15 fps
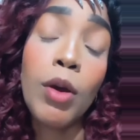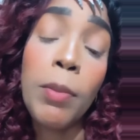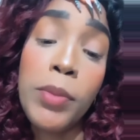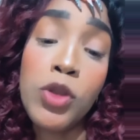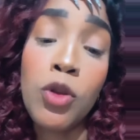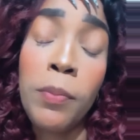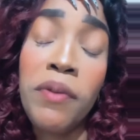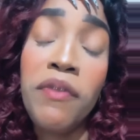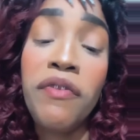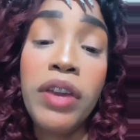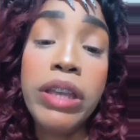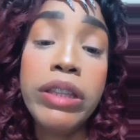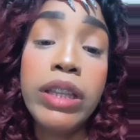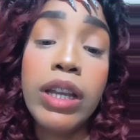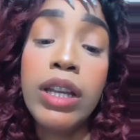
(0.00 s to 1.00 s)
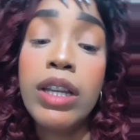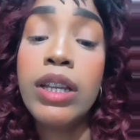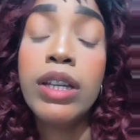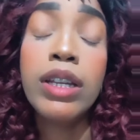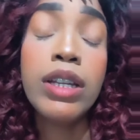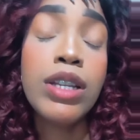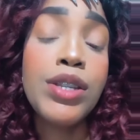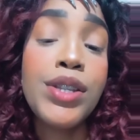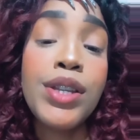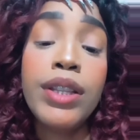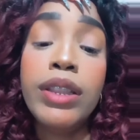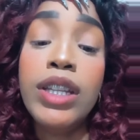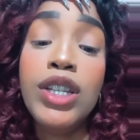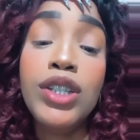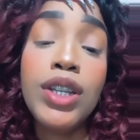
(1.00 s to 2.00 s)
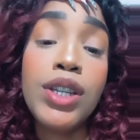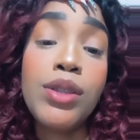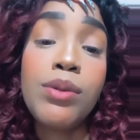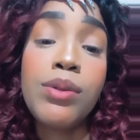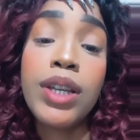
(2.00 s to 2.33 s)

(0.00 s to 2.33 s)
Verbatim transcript: Pessoa perfeita? Nem Jesus